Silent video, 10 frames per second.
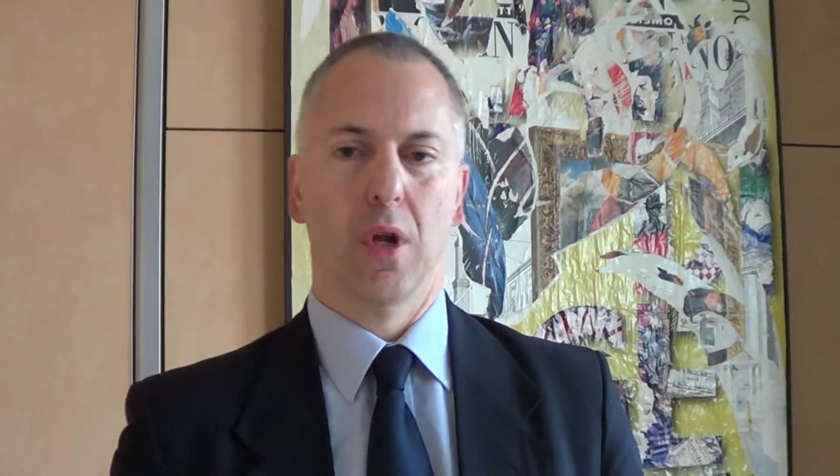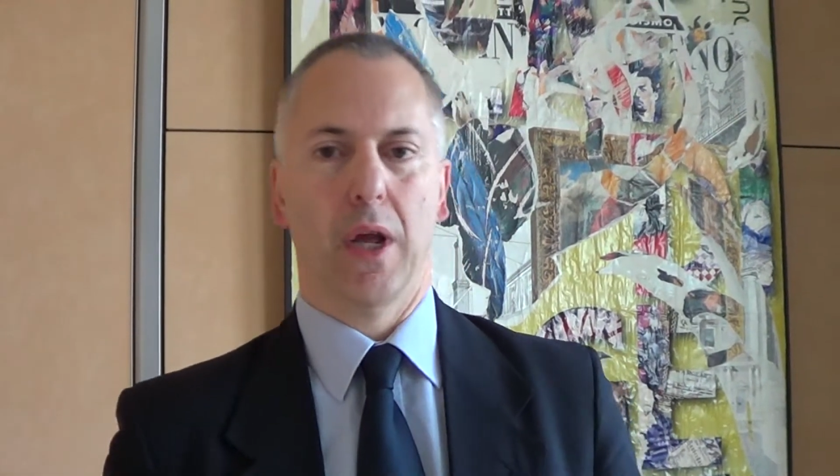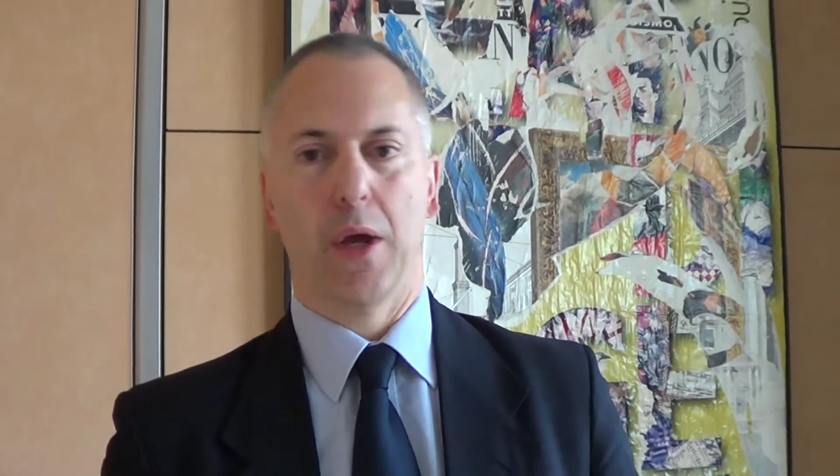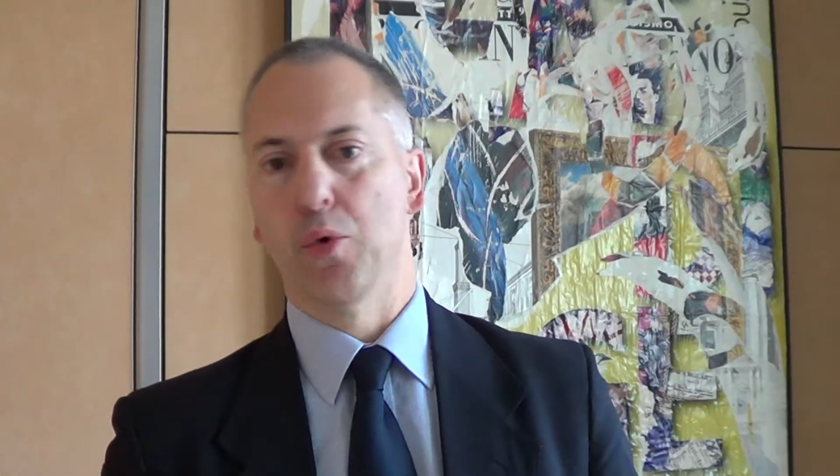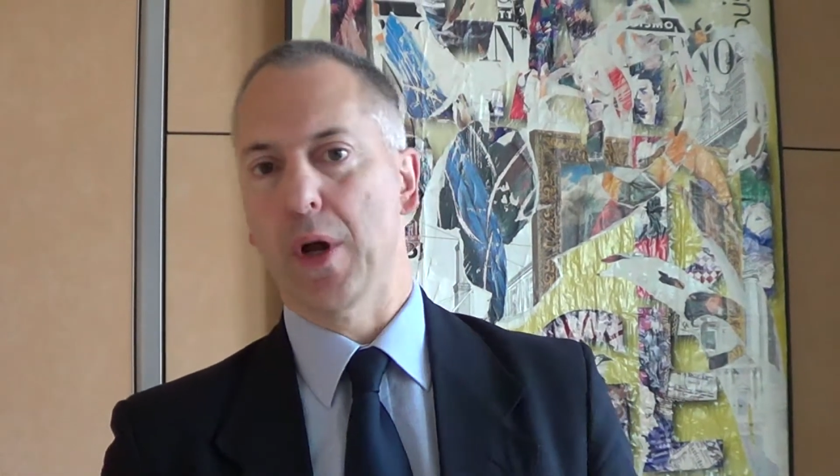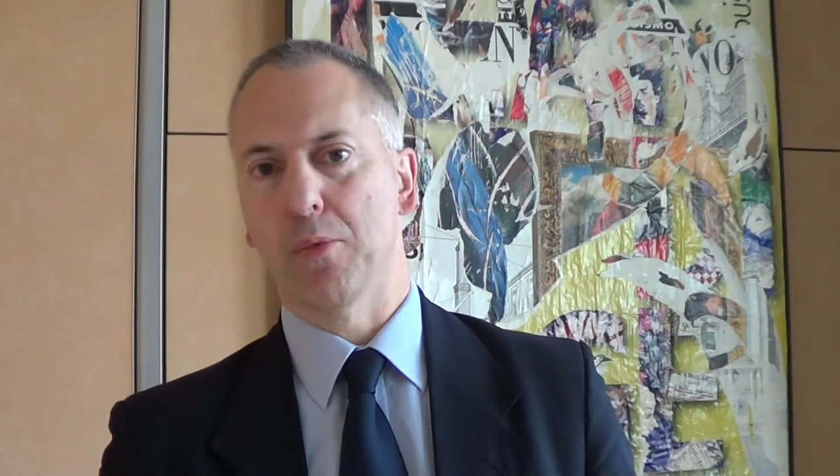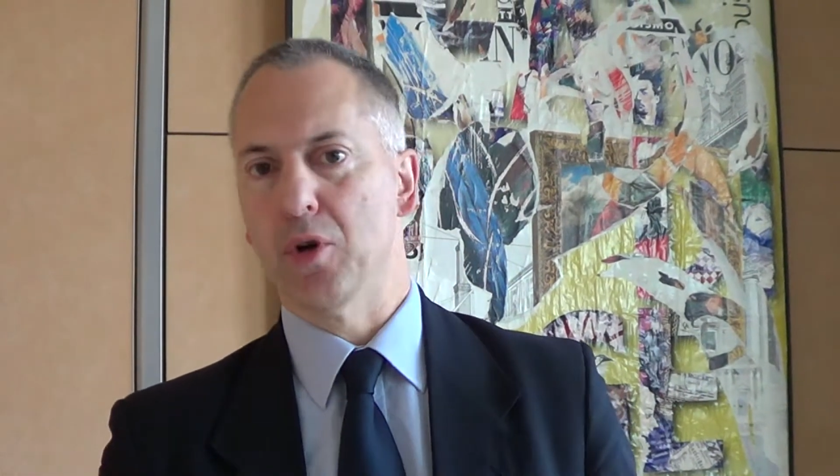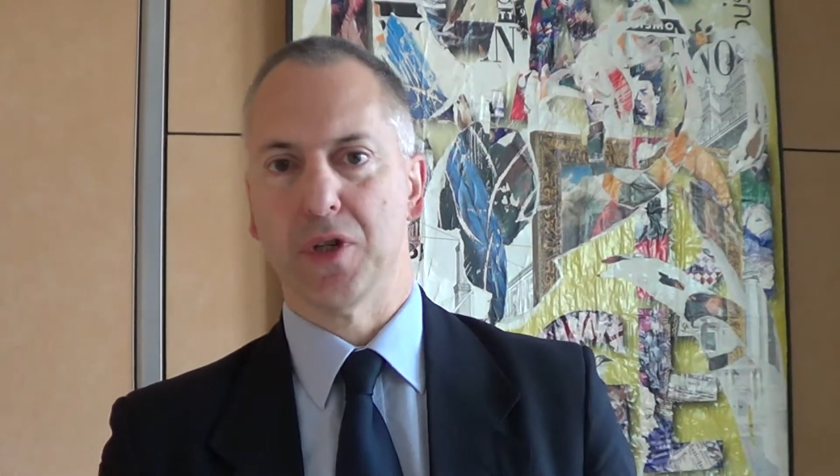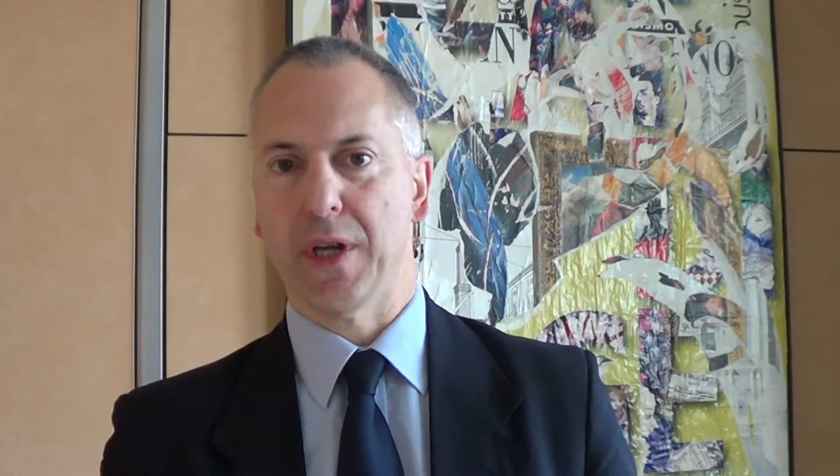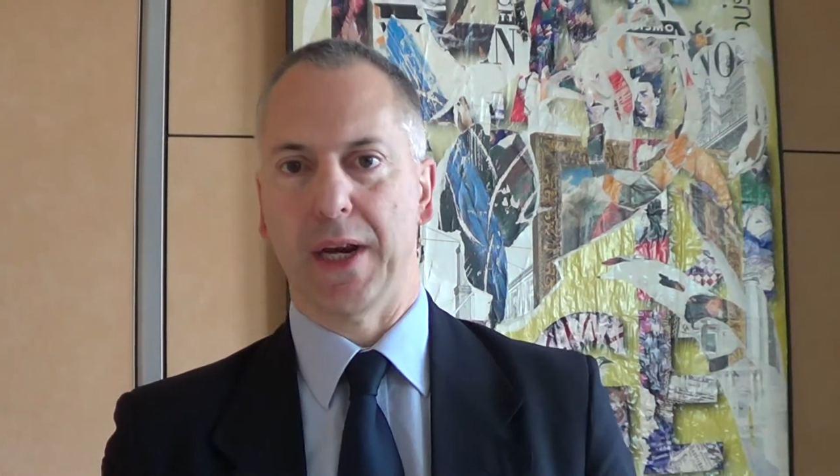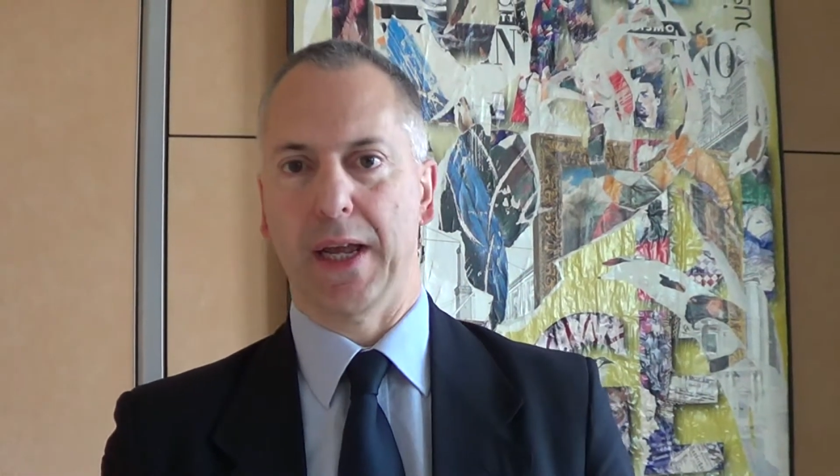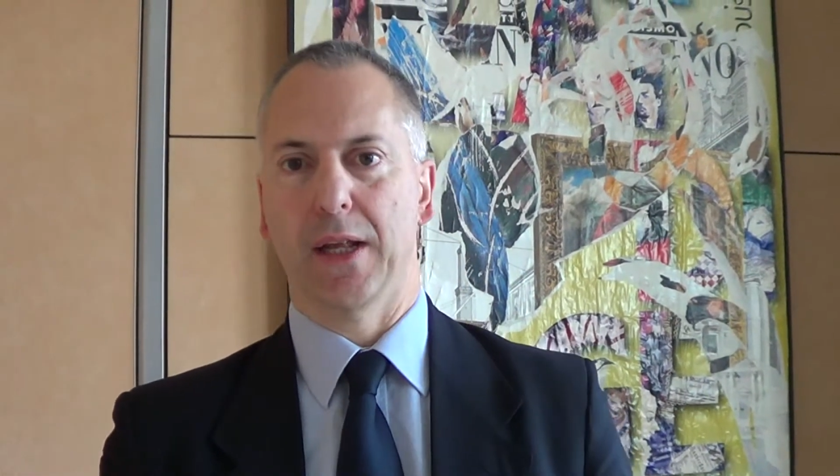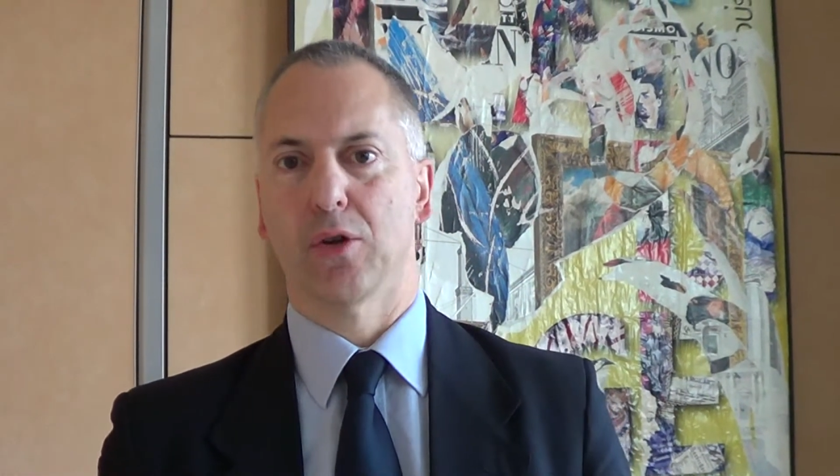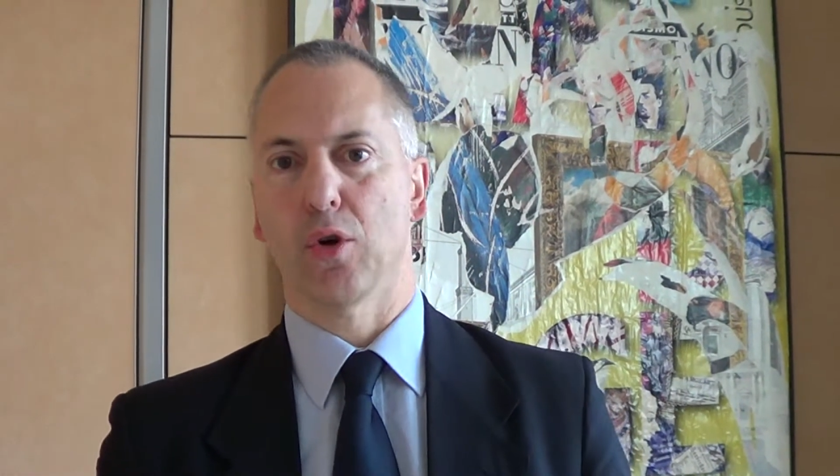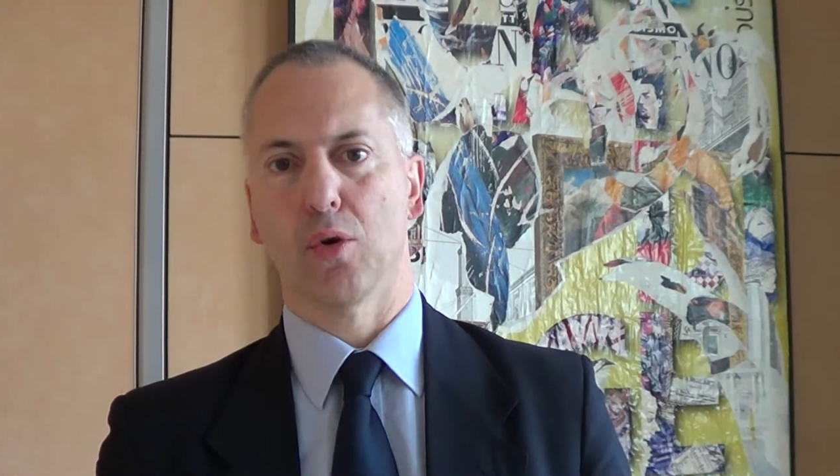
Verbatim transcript: e uno a Bolzaneto,